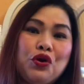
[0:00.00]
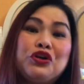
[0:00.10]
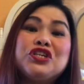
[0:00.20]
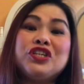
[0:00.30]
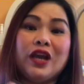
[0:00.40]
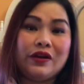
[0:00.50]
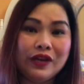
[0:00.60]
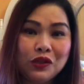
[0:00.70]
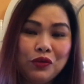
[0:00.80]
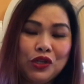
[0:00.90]
share
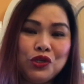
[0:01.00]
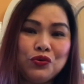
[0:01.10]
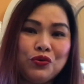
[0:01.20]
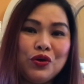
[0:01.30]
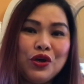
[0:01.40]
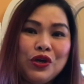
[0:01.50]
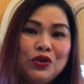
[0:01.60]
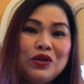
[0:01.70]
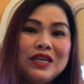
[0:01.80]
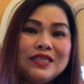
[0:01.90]
it with you
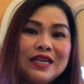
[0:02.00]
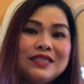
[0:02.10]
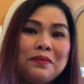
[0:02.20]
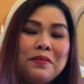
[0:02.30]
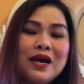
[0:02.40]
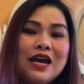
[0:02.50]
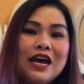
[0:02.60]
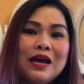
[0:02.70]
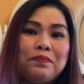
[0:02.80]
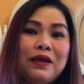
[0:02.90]
yung isa sa
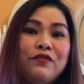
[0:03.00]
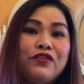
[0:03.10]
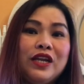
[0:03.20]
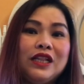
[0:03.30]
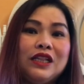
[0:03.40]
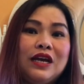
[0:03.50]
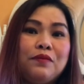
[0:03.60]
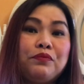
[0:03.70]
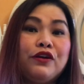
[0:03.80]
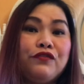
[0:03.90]
mga favorite uh,
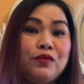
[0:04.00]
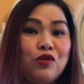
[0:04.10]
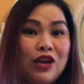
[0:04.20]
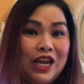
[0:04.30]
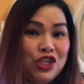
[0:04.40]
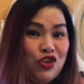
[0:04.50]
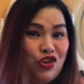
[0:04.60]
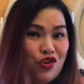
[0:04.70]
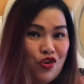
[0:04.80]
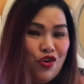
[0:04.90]
perfume collection
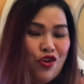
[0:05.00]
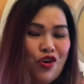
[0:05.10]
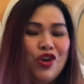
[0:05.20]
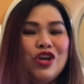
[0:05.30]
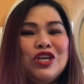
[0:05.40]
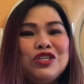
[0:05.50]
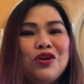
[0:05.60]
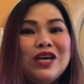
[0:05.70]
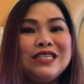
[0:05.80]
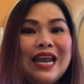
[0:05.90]
ko. So,
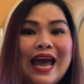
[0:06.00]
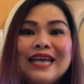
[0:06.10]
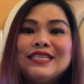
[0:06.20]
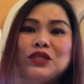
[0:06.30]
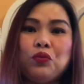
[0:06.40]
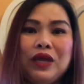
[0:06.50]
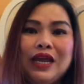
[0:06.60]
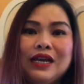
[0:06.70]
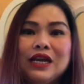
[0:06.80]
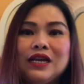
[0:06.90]
kasi last
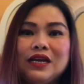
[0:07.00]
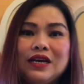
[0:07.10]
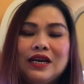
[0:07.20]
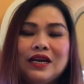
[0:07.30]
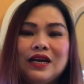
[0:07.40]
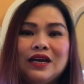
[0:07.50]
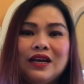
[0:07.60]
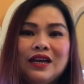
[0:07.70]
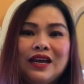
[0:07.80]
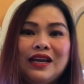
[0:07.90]
week, nag... Uh,
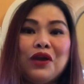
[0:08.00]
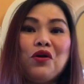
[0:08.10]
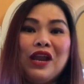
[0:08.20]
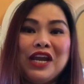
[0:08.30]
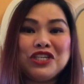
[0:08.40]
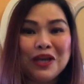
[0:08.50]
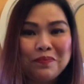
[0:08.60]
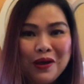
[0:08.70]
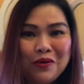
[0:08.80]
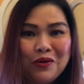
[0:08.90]
nag-online
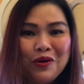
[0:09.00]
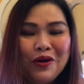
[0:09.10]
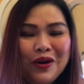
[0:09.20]
shop ako.